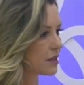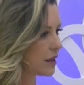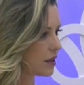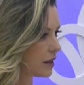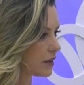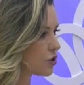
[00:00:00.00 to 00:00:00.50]

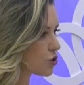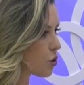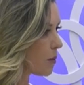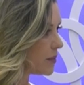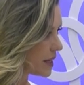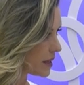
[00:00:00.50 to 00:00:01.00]
né, até de
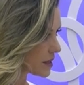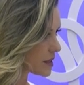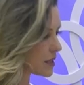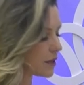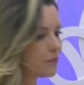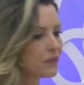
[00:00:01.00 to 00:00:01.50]

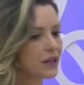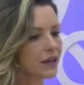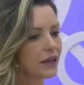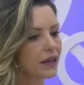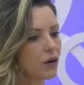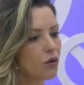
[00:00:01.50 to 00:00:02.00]
cobrança,
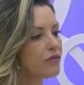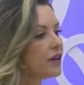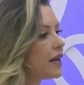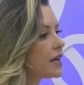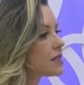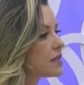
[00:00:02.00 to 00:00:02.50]
é,
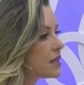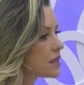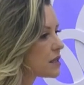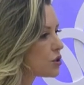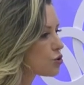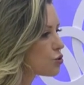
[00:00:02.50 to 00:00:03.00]
oferecem
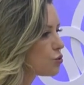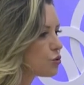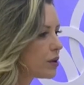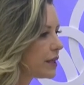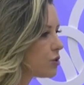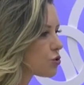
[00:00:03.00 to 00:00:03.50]
esse
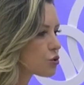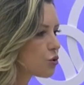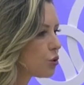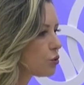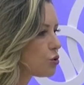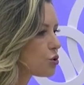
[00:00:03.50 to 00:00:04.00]
juro ali, é
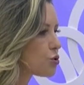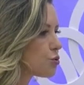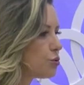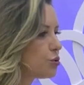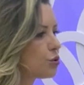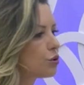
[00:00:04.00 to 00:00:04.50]
desconto de
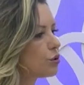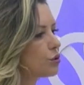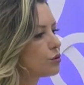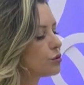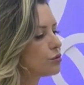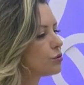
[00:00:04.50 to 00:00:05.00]
juro
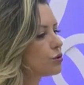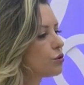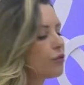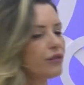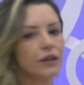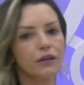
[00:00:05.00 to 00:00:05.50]
do, de
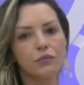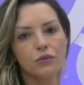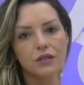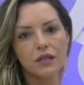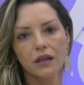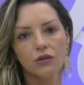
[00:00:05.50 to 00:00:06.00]

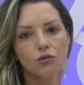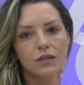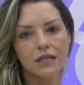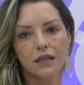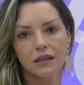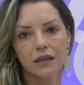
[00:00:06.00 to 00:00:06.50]
90% ou de
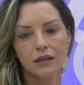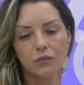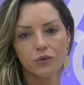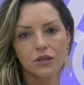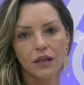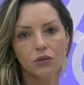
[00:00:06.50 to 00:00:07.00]

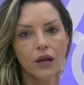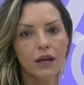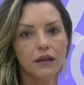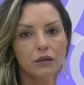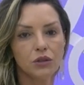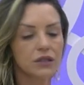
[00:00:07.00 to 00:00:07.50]
70%,
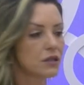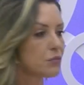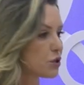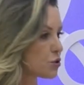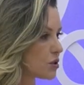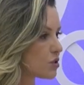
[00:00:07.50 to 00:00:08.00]
e muitas
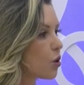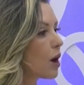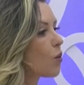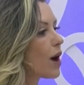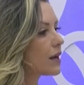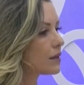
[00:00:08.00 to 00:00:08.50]
pessoas ficam
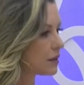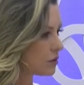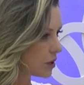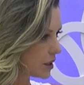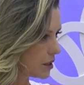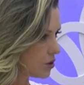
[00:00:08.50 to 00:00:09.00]

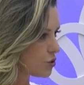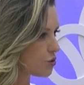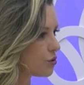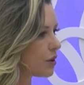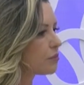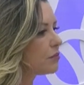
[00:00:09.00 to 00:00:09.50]
aguardando aquele
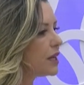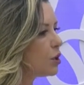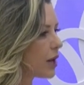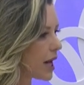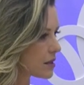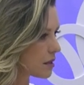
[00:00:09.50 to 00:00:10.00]
juro,
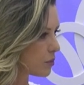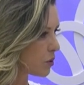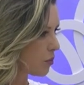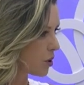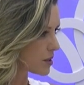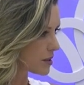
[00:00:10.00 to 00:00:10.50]
melhorar essa
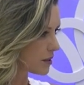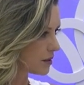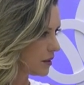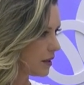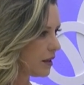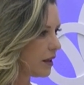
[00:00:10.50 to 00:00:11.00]
proposta.
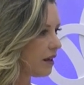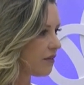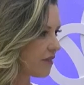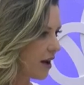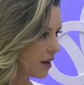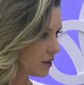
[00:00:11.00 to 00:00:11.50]
É certo. É
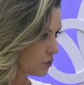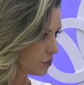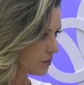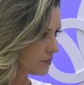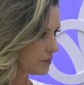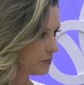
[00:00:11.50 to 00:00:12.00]

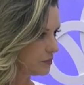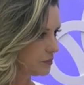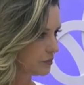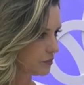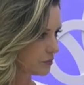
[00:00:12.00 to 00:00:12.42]
válido? Claro,